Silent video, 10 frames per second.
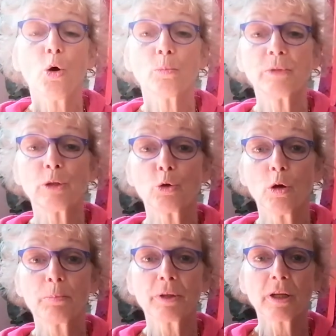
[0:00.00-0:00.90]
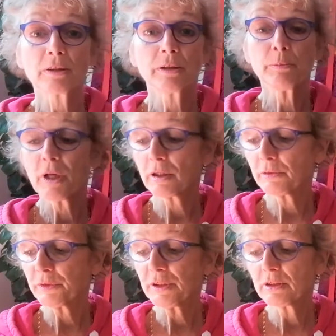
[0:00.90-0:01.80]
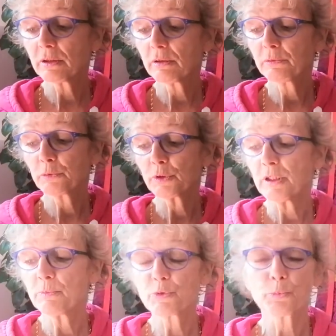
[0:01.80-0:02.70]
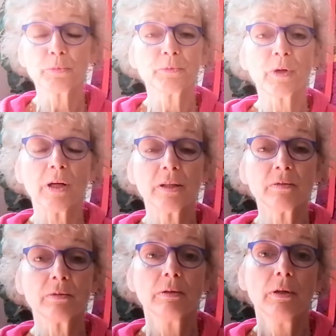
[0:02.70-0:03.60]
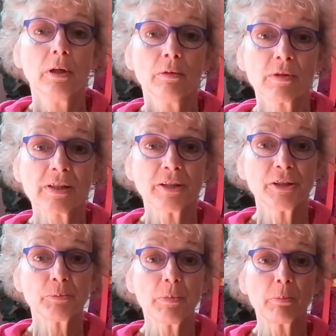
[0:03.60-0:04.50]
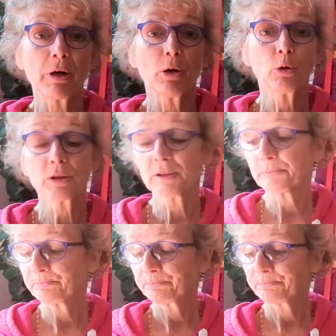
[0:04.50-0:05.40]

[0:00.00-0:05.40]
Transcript: um den Körper nach dem langen Winter von dem zu befreien, was er nicht mehr braucht.